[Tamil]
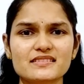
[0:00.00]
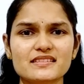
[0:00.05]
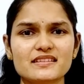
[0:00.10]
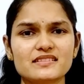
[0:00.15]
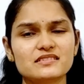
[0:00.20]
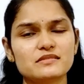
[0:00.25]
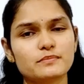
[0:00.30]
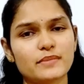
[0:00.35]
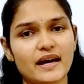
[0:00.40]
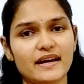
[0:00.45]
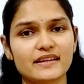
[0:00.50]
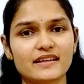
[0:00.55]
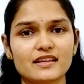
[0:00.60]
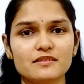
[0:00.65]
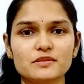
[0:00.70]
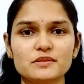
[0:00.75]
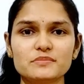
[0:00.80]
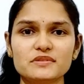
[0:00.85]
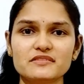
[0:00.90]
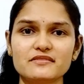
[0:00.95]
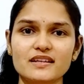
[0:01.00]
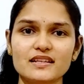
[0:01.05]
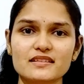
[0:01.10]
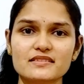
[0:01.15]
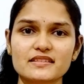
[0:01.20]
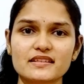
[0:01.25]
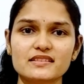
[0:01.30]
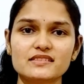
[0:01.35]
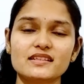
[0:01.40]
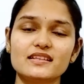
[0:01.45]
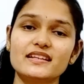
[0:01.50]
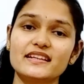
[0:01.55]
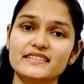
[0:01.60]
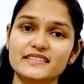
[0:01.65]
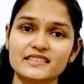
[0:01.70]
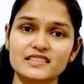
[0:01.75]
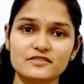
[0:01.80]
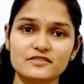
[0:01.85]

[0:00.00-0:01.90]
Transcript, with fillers: செய்யுது பேக் கேம் எப்படி வேலை செய்யுது அதில் என்னென்ன